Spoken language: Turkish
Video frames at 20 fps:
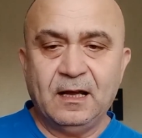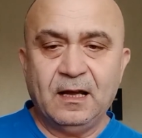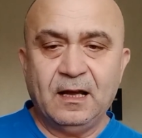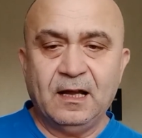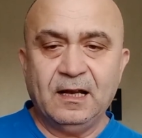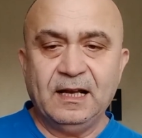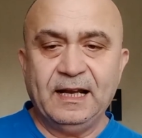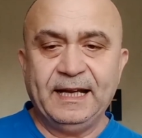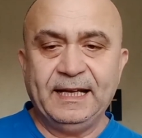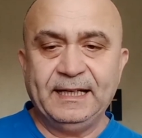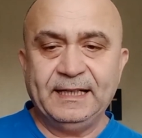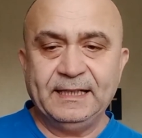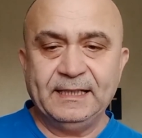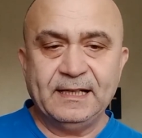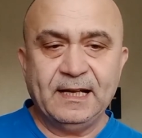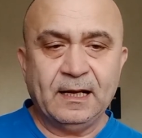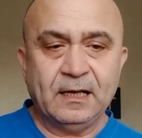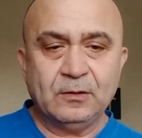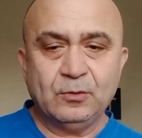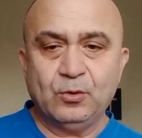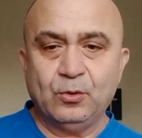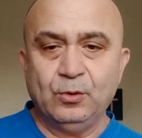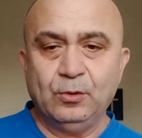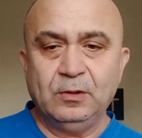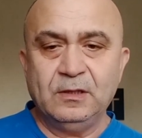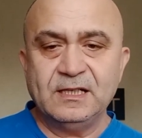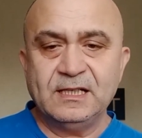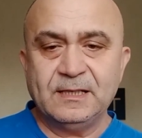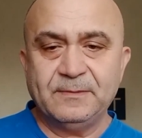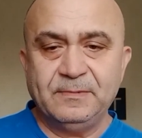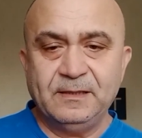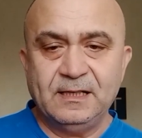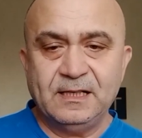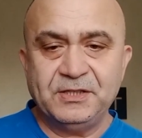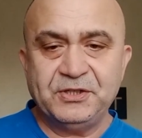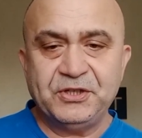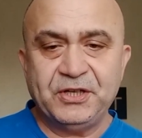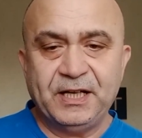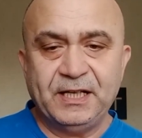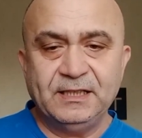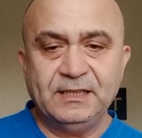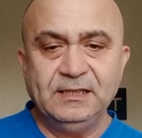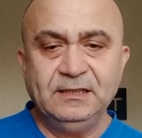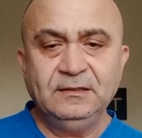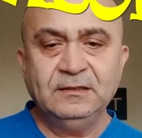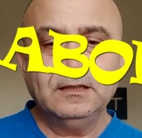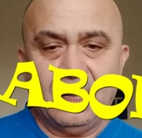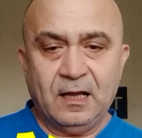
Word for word: aleyhine kullanabileceğinin